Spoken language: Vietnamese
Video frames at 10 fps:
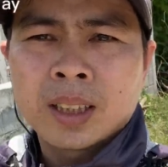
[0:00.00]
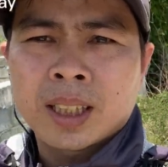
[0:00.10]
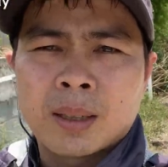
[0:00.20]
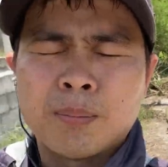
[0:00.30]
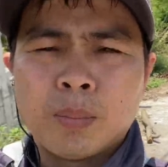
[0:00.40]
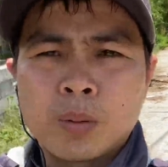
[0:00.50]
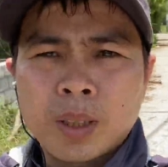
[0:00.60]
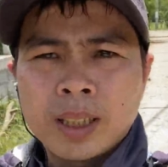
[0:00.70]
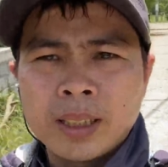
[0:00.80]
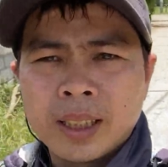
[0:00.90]
cầm một
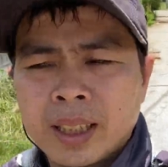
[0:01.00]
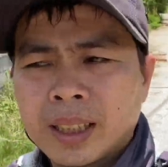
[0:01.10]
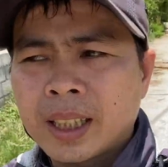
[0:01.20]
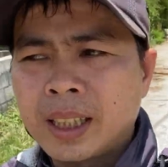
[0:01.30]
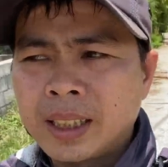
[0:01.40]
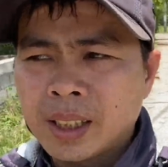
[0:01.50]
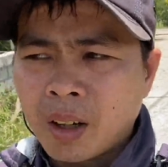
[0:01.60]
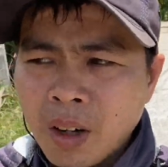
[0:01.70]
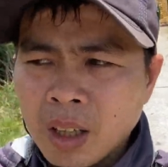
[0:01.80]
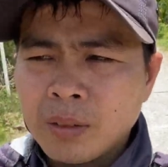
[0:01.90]
cái à, cây
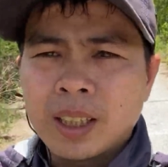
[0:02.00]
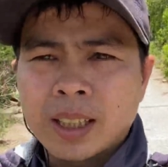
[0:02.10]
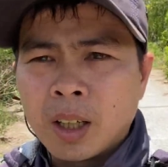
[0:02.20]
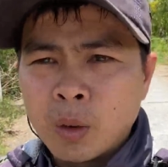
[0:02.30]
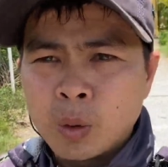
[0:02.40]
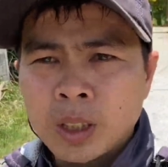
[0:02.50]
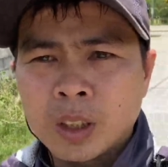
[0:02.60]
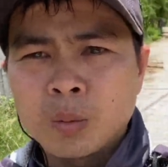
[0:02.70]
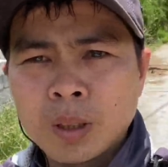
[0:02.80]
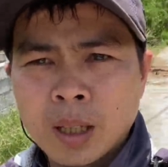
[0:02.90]
tó và gâu thì
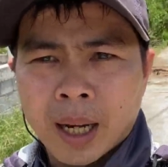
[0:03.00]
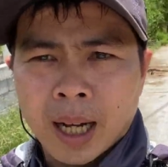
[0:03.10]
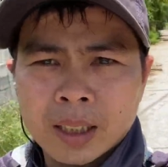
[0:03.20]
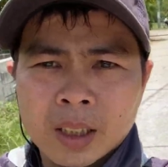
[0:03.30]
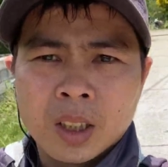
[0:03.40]
cũng đã bạc